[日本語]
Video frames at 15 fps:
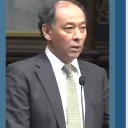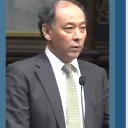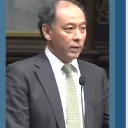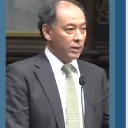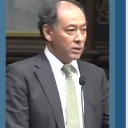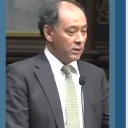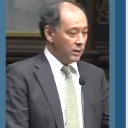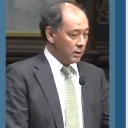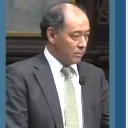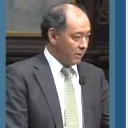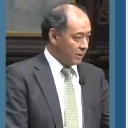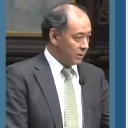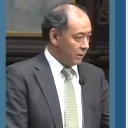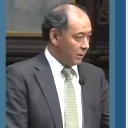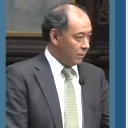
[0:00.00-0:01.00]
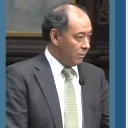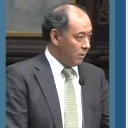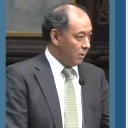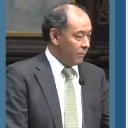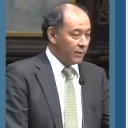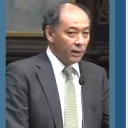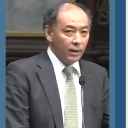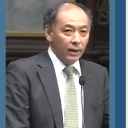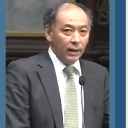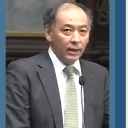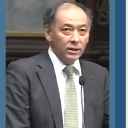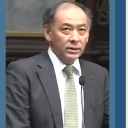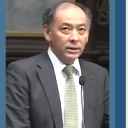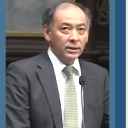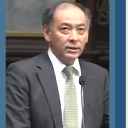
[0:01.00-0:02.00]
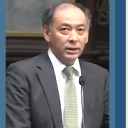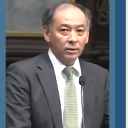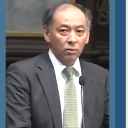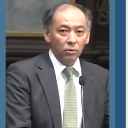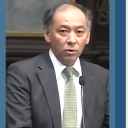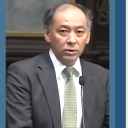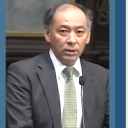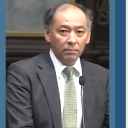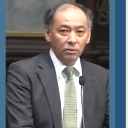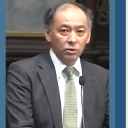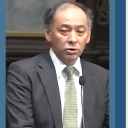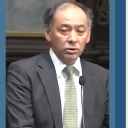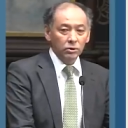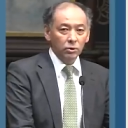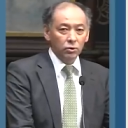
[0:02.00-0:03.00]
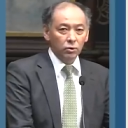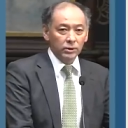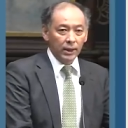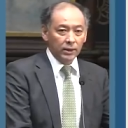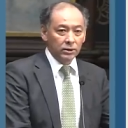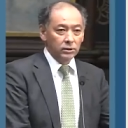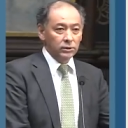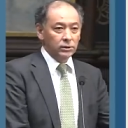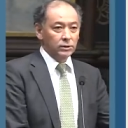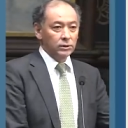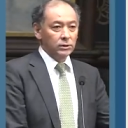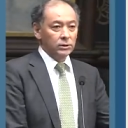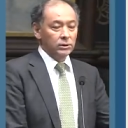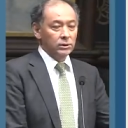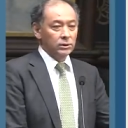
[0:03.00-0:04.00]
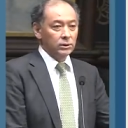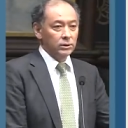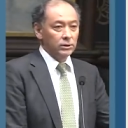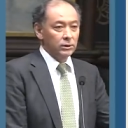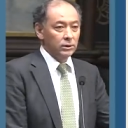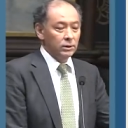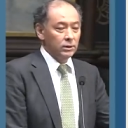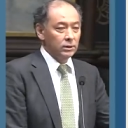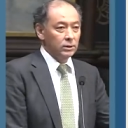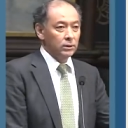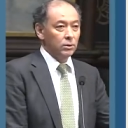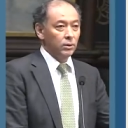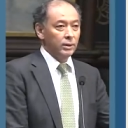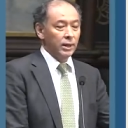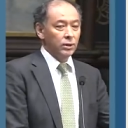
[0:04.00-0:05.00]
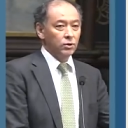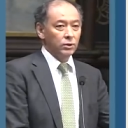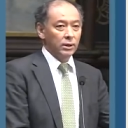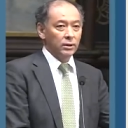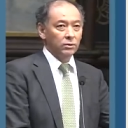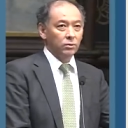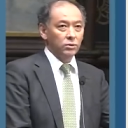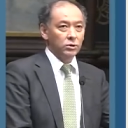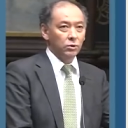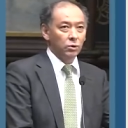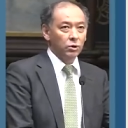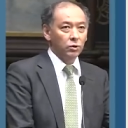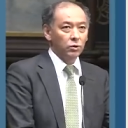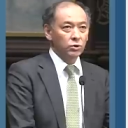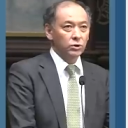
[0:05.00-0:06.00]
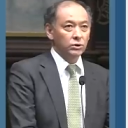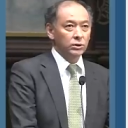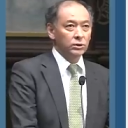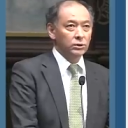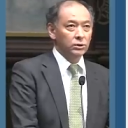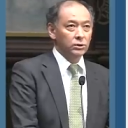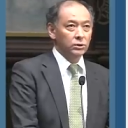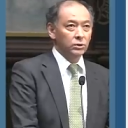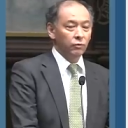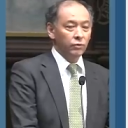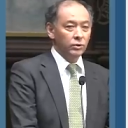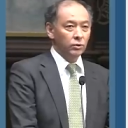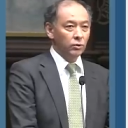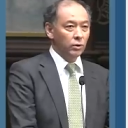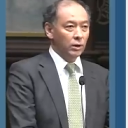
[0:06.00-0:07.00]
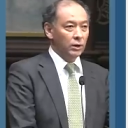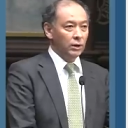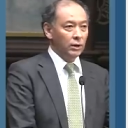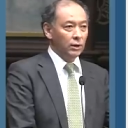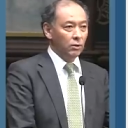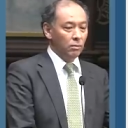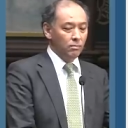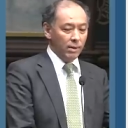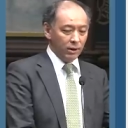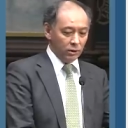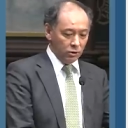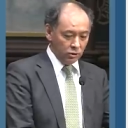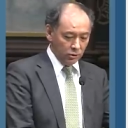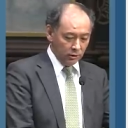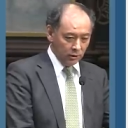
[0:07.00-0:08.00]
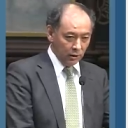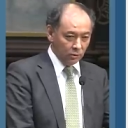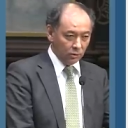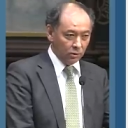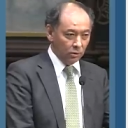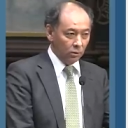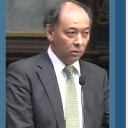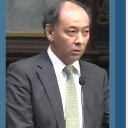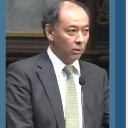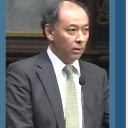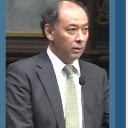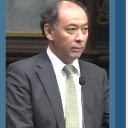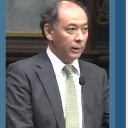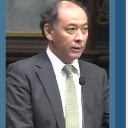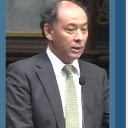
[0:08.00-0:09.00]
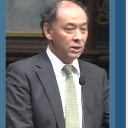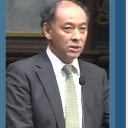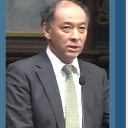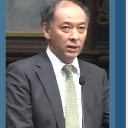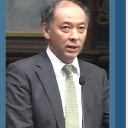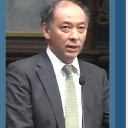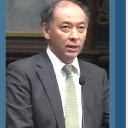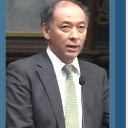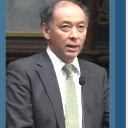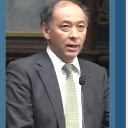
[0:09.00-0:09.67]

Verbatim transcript: お話しいたしますけれどもアリステレスが残した6つの著作論理学著作のうちの1つ「ソフィスト的論駁について」という本新しい